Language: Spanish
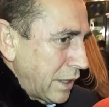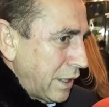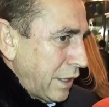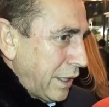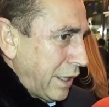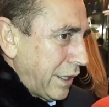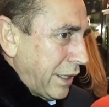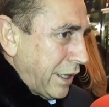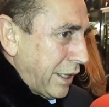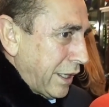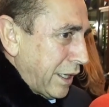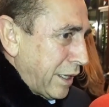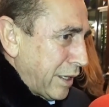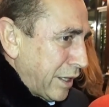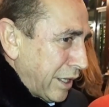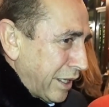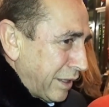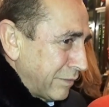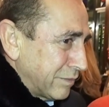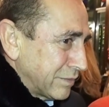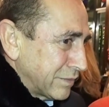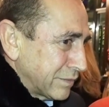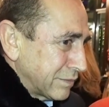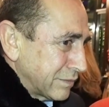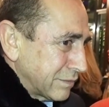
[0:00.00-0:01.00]

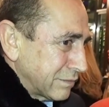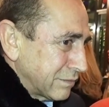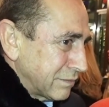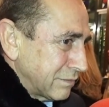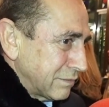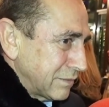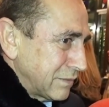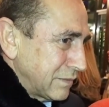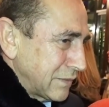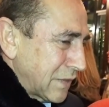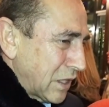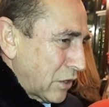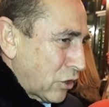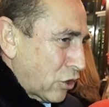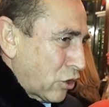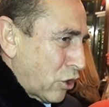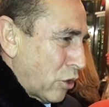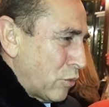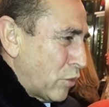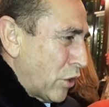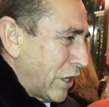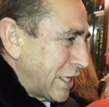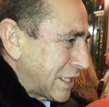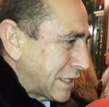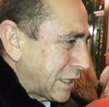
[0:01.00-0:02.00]
em,
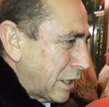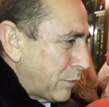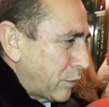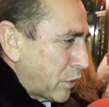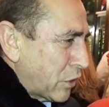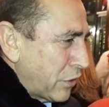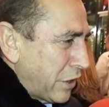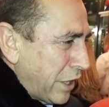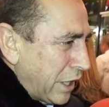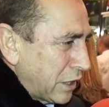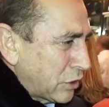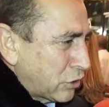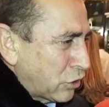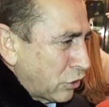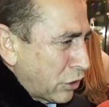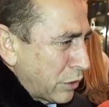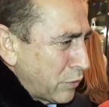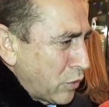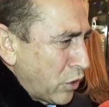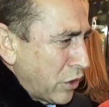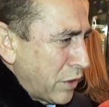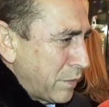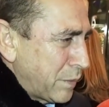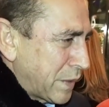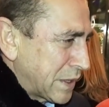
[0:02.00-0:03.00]
como este proyecto que
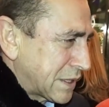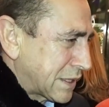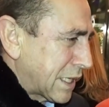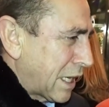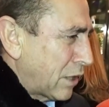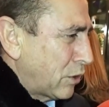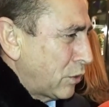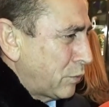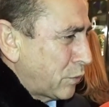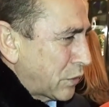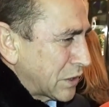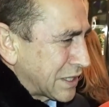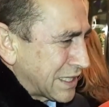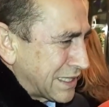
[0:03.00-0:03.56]
hemos empezado, pues